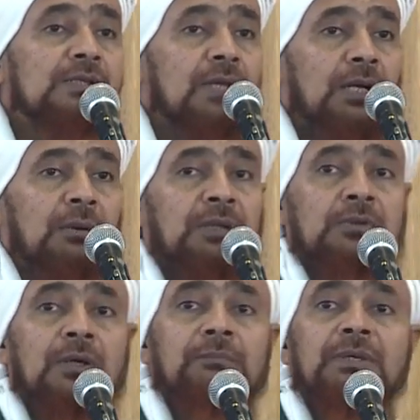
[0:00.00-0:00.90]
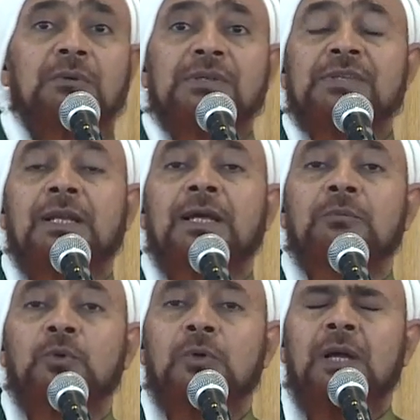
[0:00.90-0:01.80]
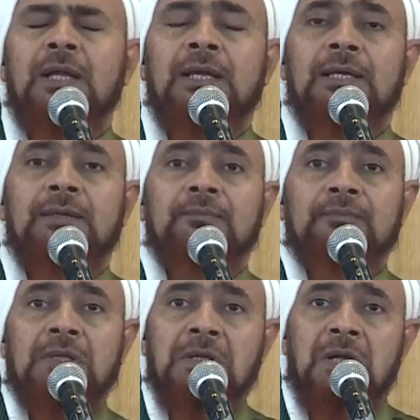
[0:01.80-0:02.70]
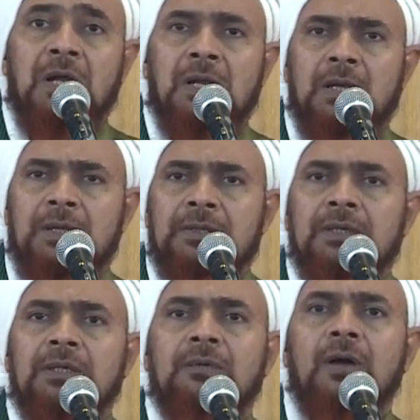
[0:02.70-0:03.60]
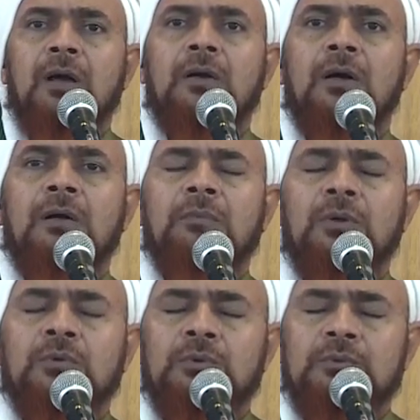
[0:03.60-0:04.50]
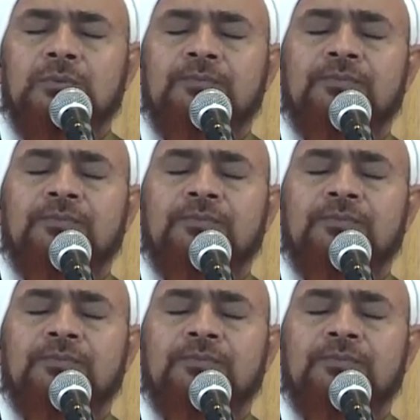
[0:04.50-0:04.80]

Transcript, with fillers: صلوات ربي وسلامه عليه الذي أقامه